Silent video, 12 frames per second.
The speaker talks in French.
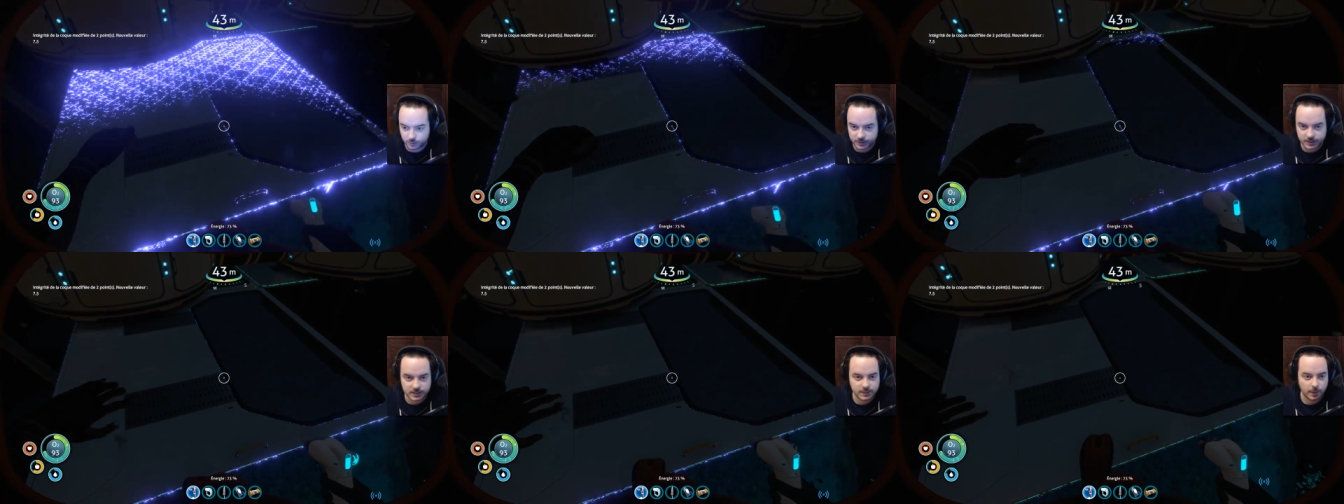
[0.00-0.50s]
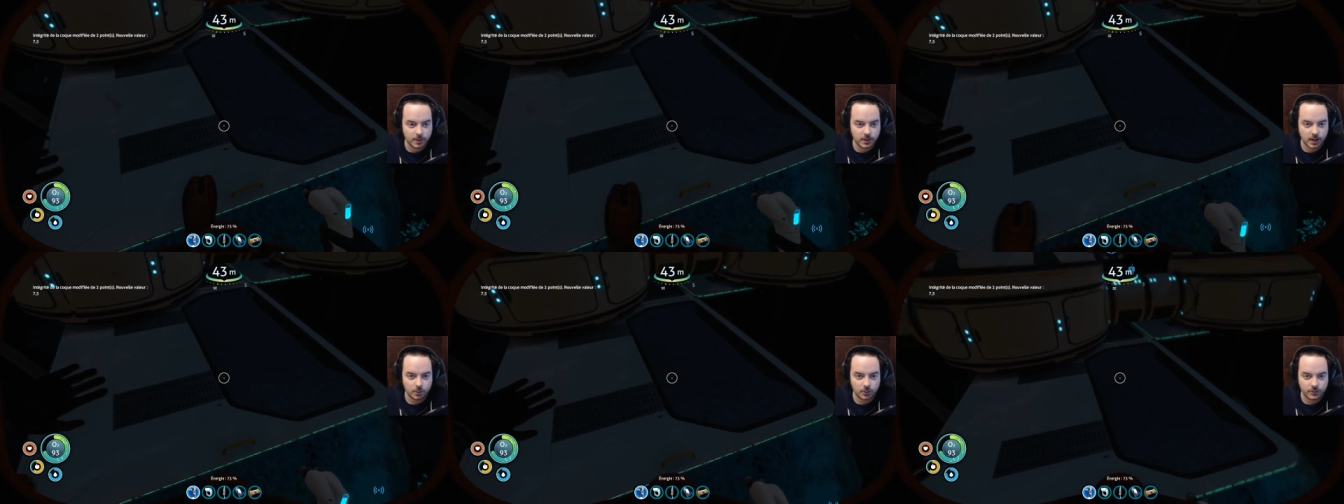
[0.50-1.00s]
que c'est ce qui permet de
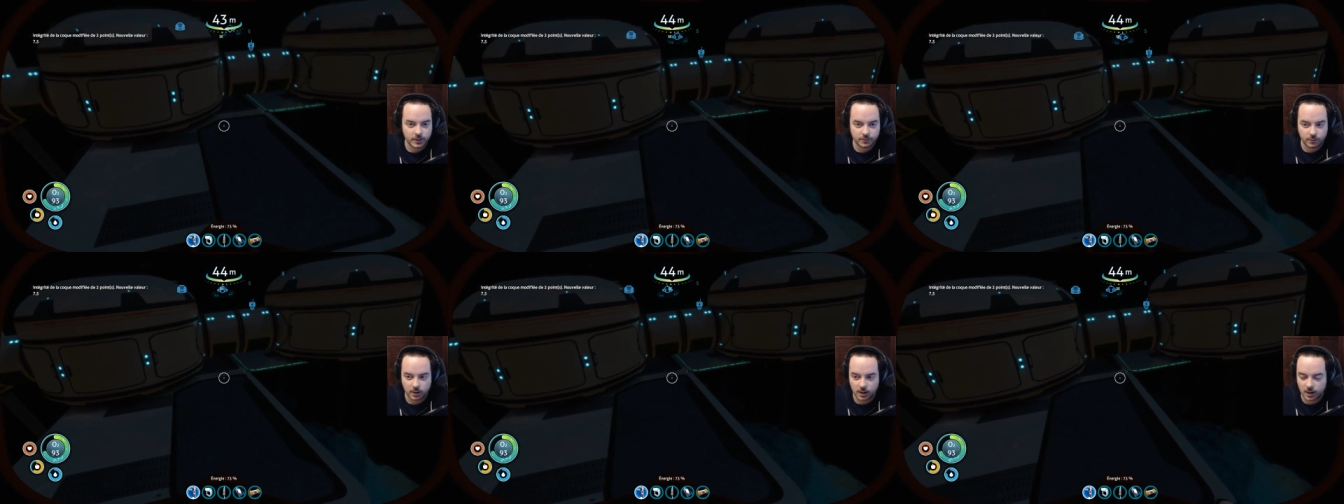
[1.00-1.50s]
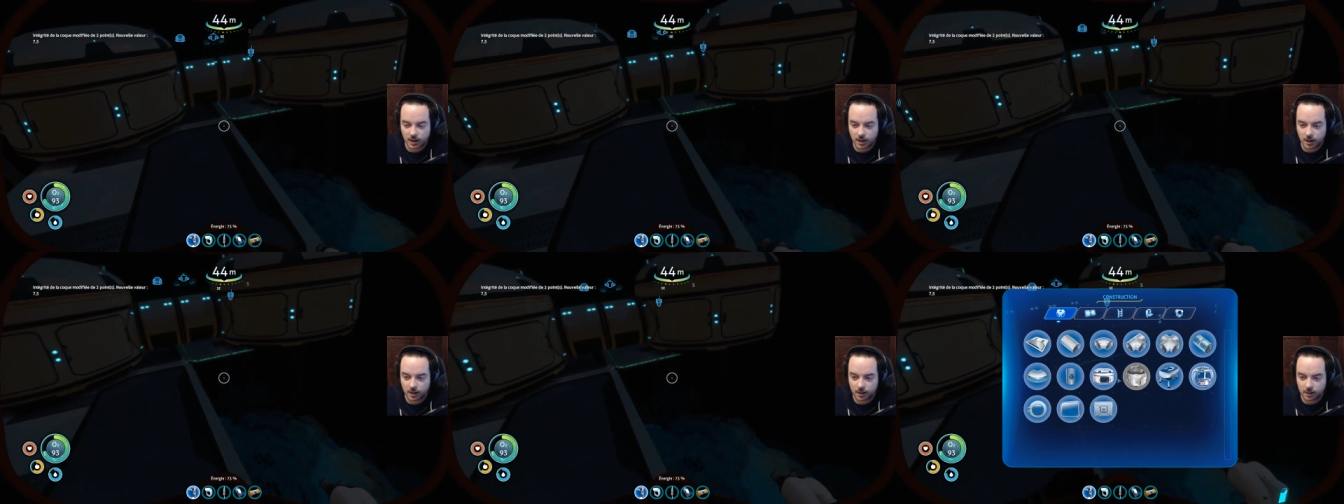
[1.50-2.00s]
rapporter, voilà, un,